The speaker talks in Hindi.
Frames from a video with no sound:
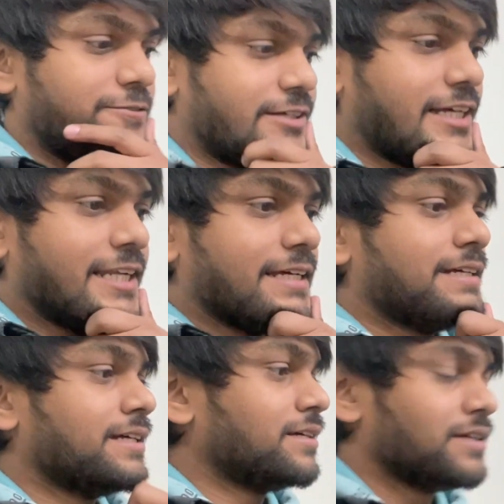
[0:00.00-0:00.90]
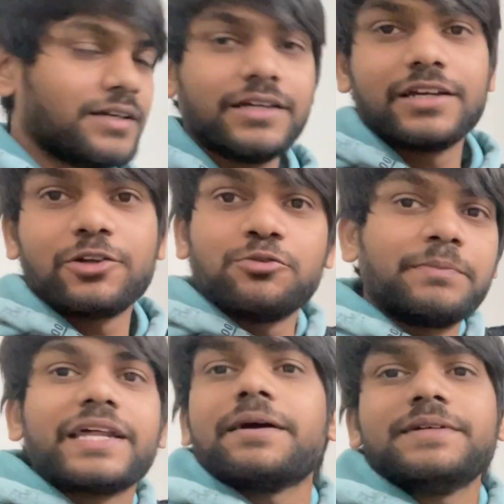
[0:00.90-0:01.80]
फिर ये रूम
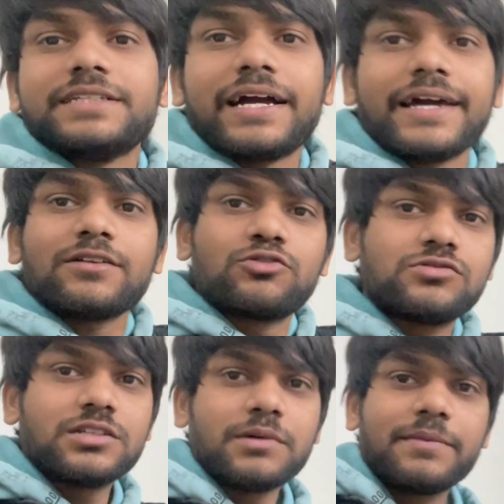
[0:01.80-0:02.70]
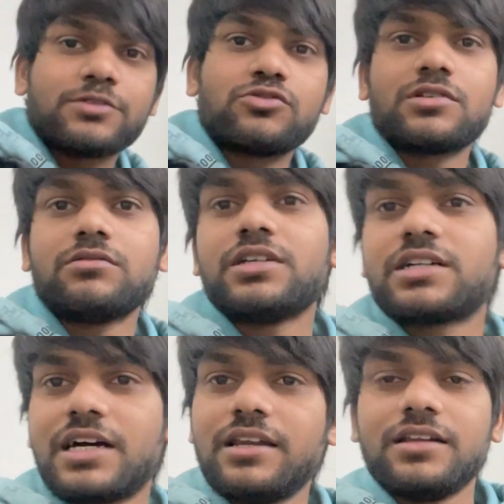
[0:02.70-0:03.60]
बढ़िया बन जाएगा यार कुछ दिन में मैं सोच रहा हूँ कि
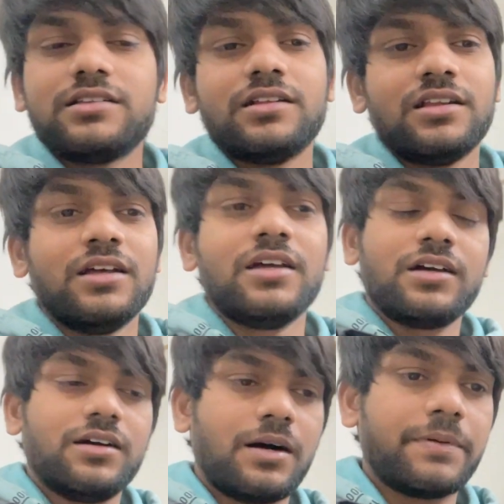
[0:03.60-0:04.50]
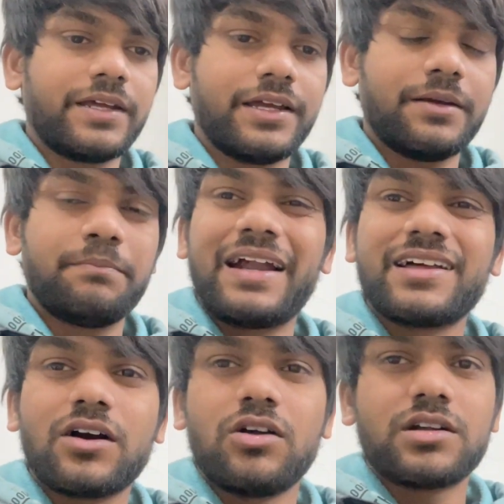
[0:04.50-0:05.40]
कल अपने बेड
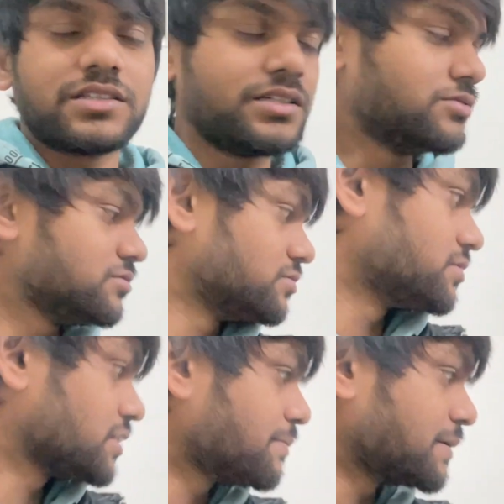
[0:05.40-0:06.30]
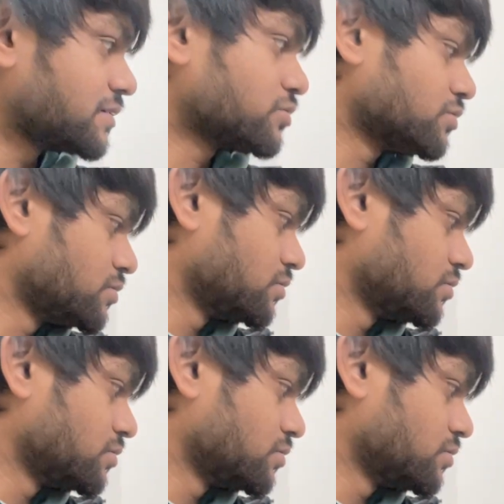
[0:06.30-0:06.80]
का ऑर्डर दे दूँ या परसों